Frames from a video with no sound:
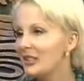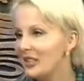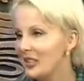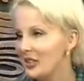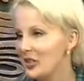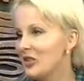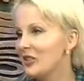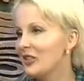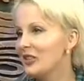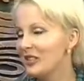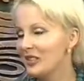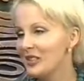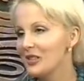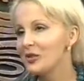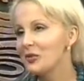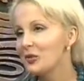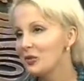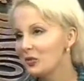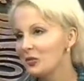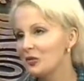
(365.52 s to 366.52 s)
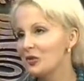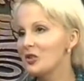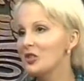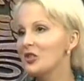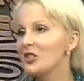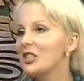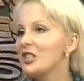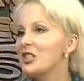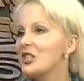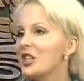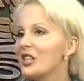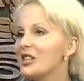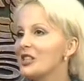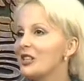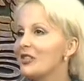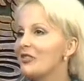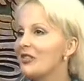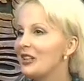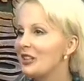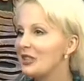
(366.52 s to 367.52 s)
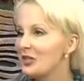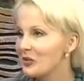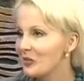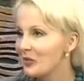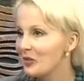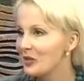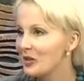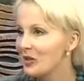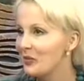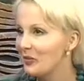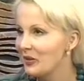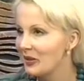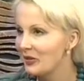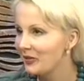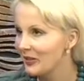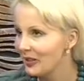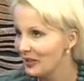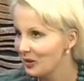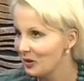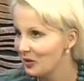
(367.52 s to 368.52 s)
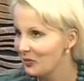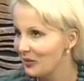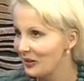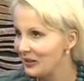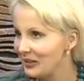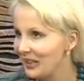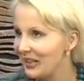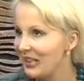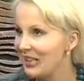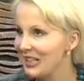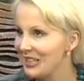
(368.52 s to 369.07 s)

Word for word: же к языку. Ты да, же сейчас знаю. говоришь просто перфетто по-итальянски.